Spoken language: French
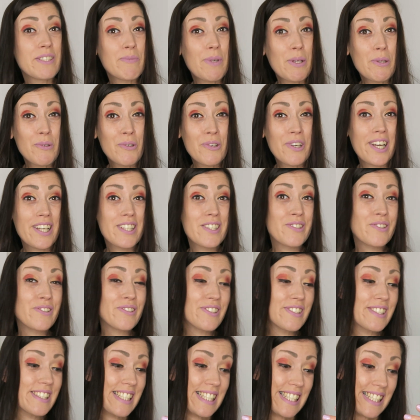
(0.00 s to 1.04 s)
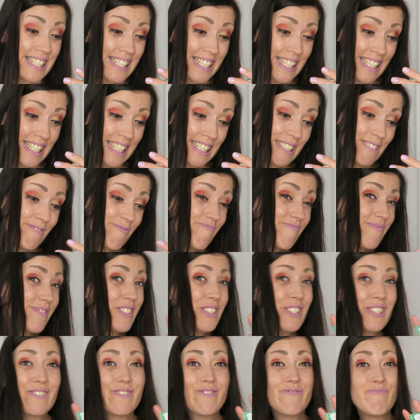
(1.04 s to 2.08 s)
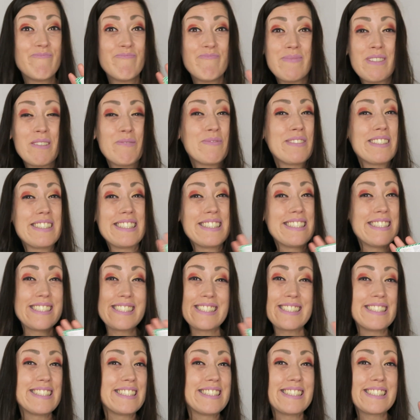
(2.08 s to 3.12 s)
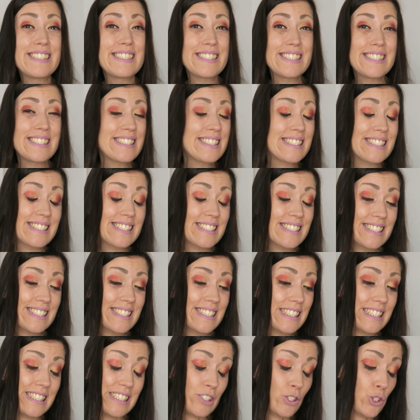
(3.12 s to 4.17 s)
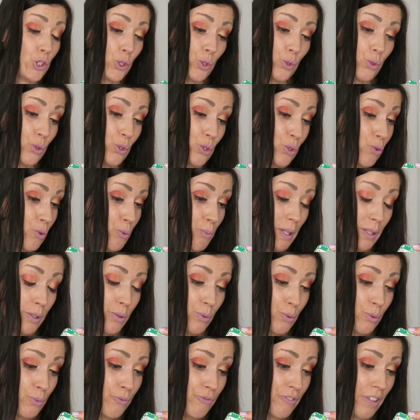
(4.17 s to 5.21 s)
même si je ne veux pas du tout me faire piquer par les moustiques parce que c'est juste horrible,